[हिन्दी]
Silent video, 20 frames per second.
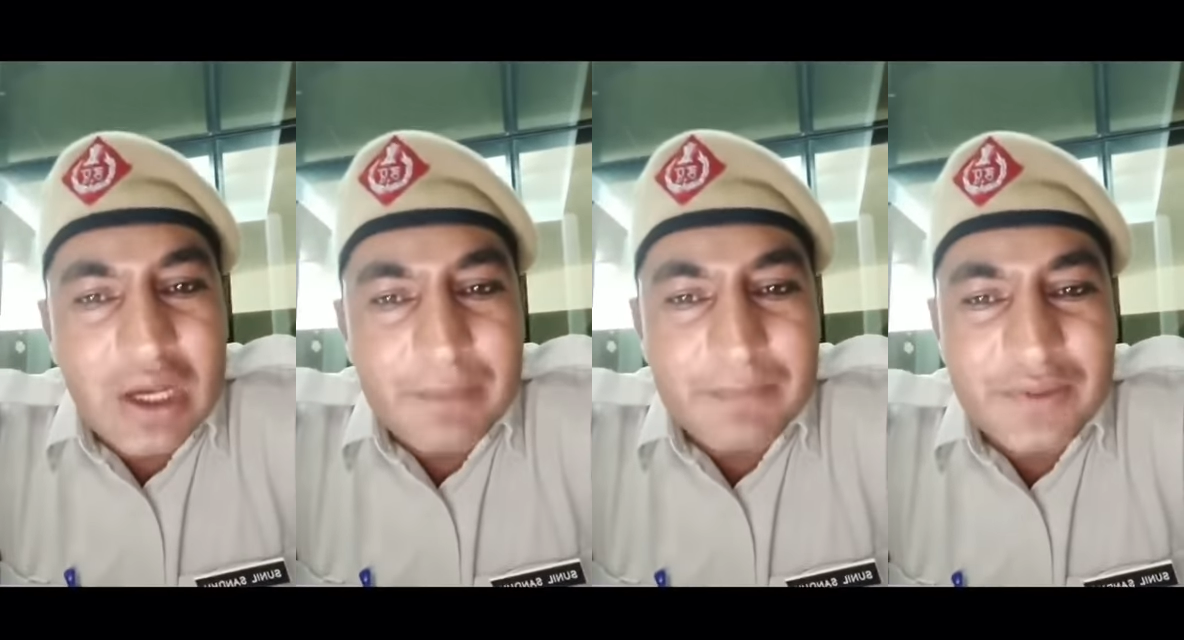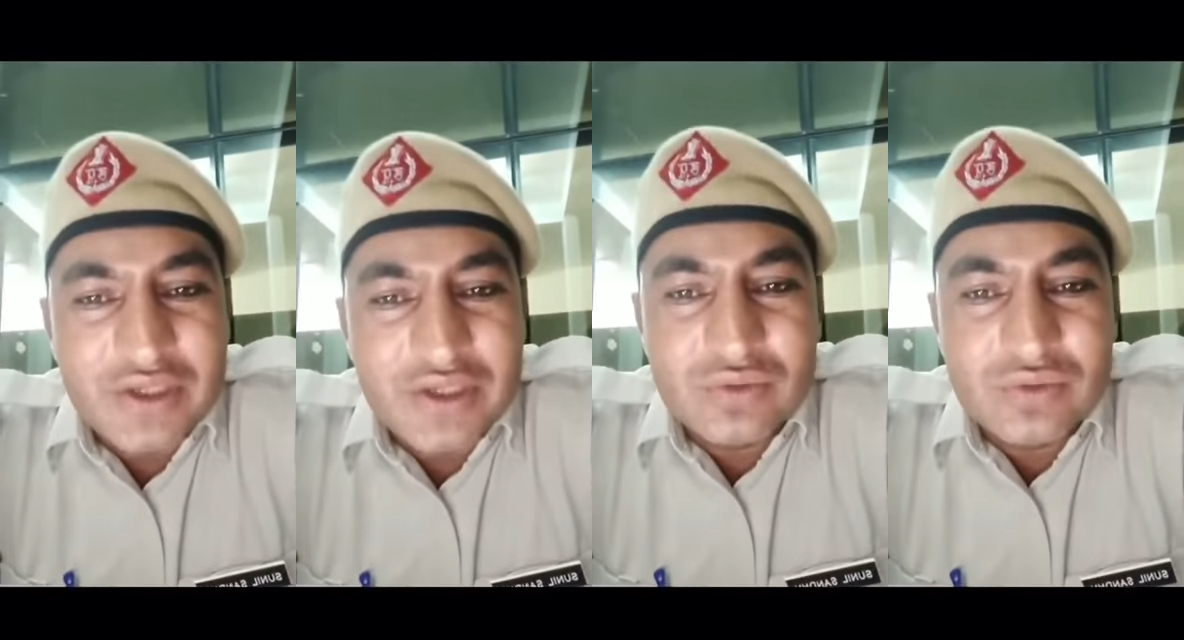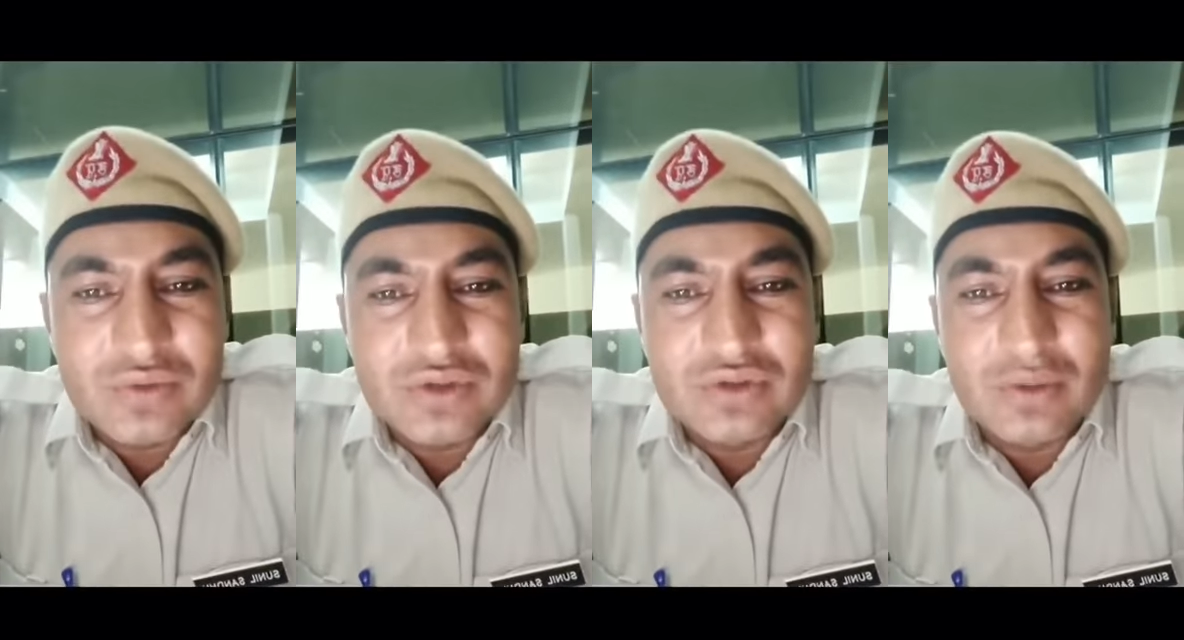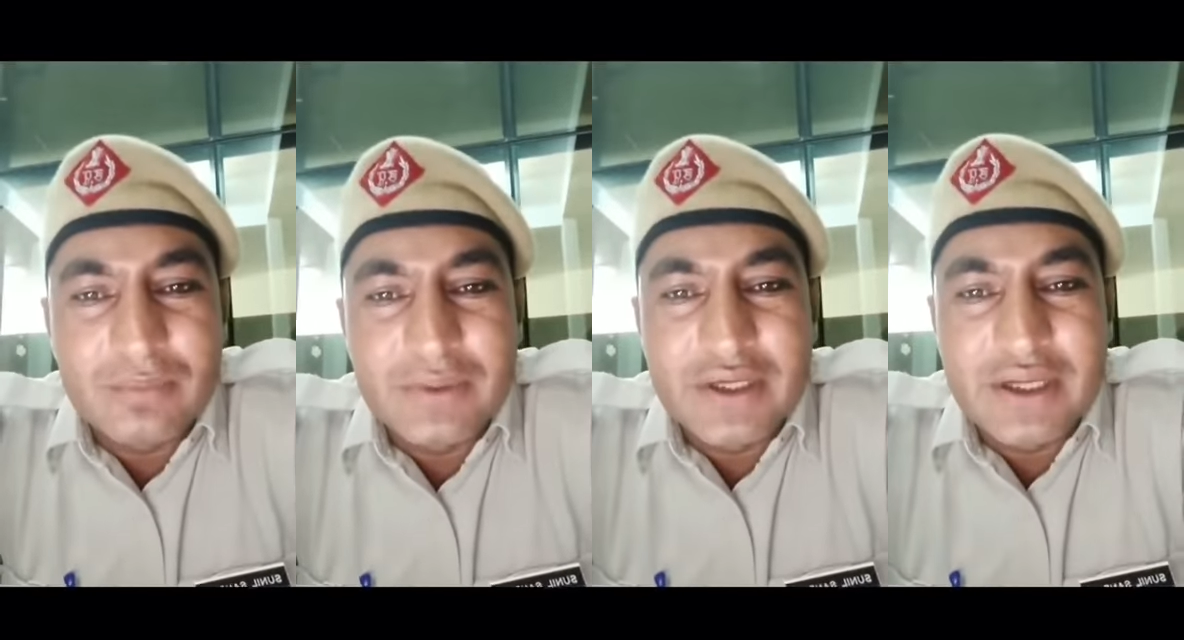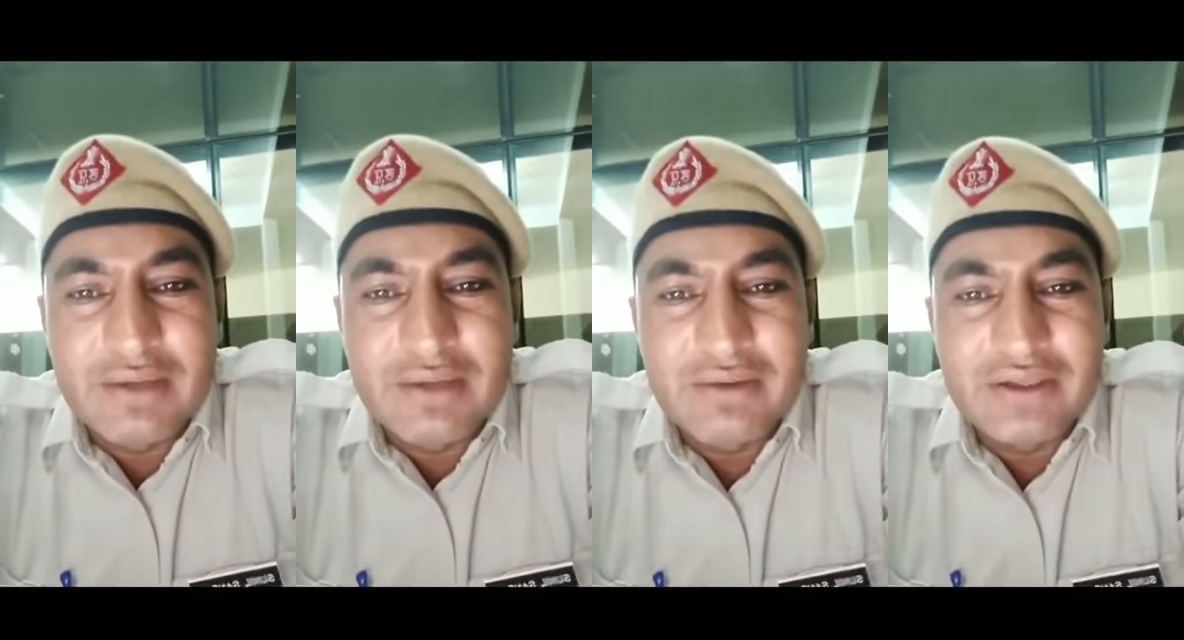आप रिश्वत को
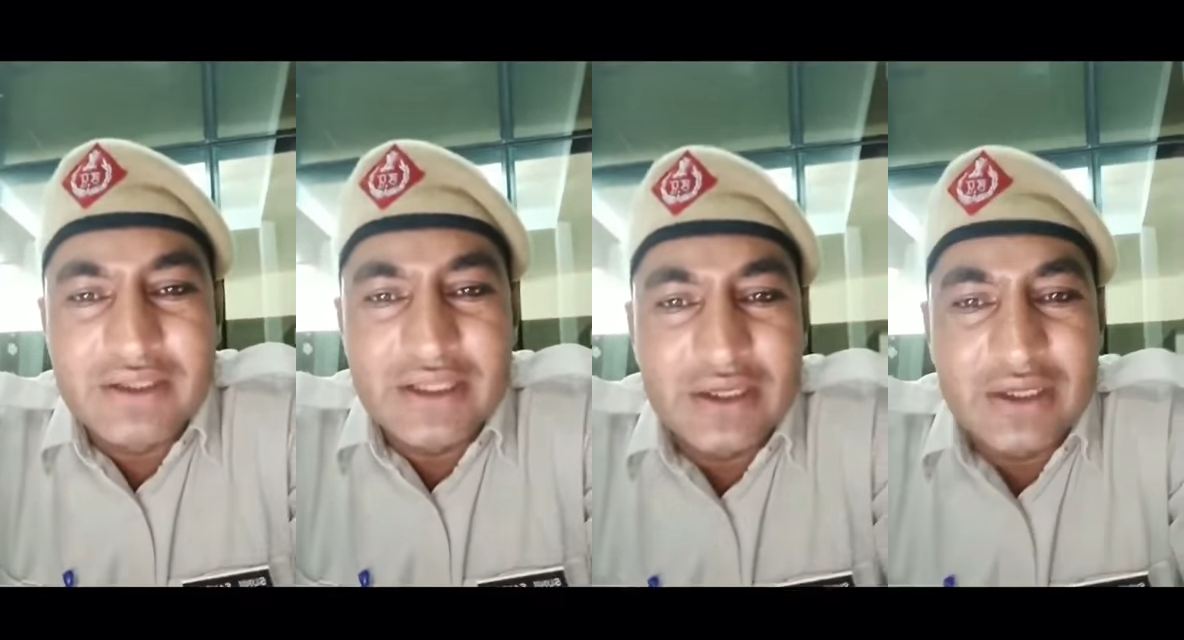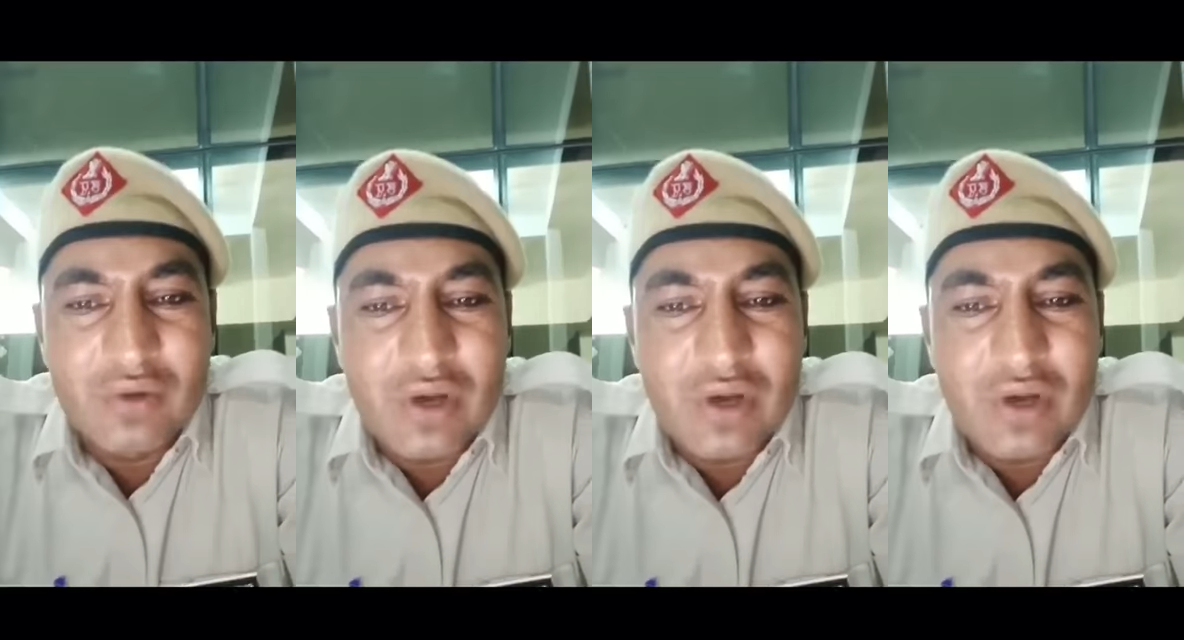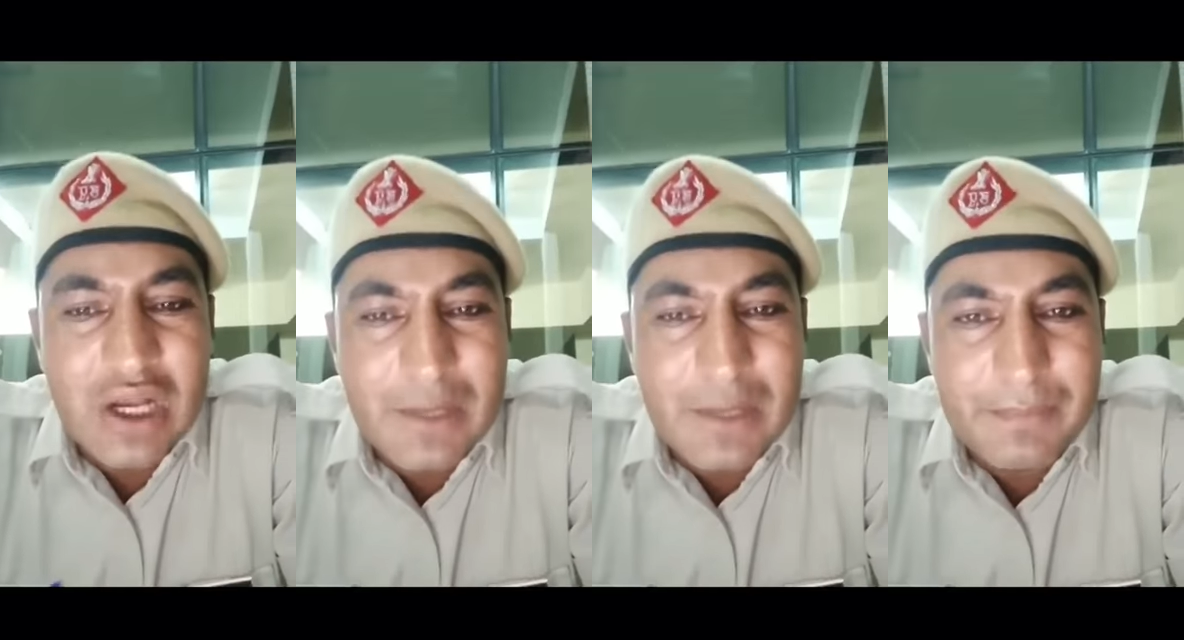बढ़ावा दे रहे हो